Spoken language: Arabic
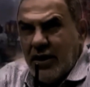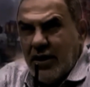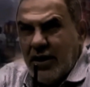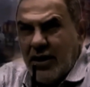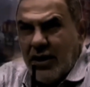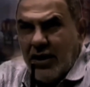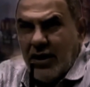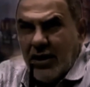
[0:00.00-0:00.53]

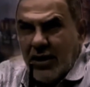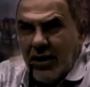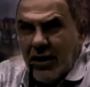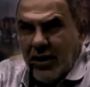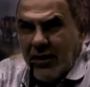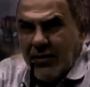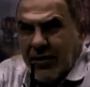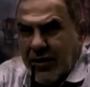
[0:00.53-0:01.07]
اللي يلقي
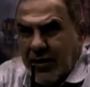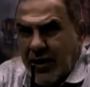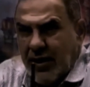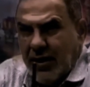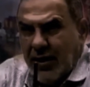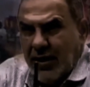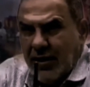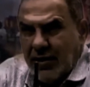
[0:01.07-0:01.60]
قبض
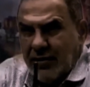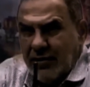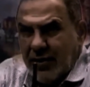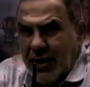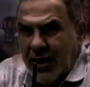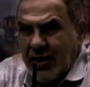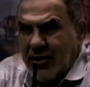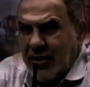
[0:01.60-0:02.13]
على
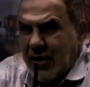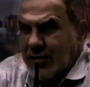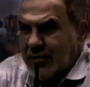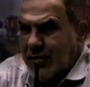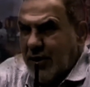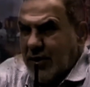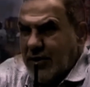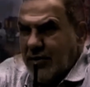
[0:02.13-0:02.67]
اي شيء
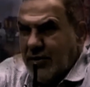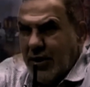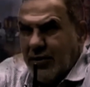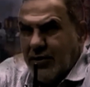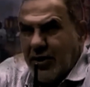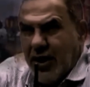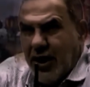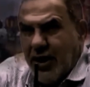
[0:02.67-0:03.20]
معكم
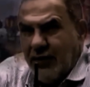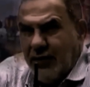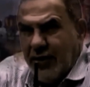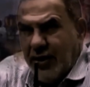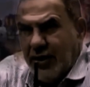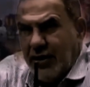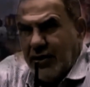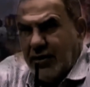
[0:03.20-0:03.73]

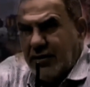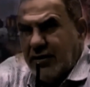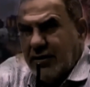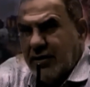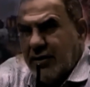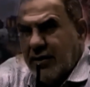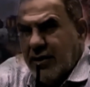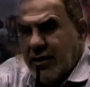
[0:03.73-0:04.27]
مكافئه
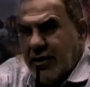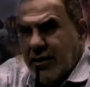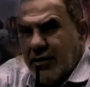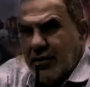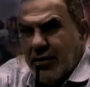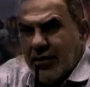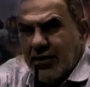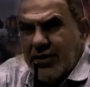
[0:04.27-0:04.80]

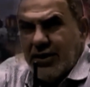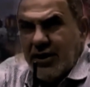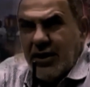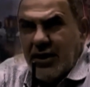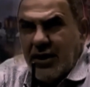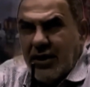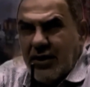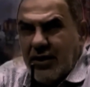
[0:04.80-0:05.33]

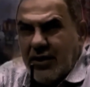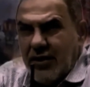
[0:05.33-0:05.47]
مجزيه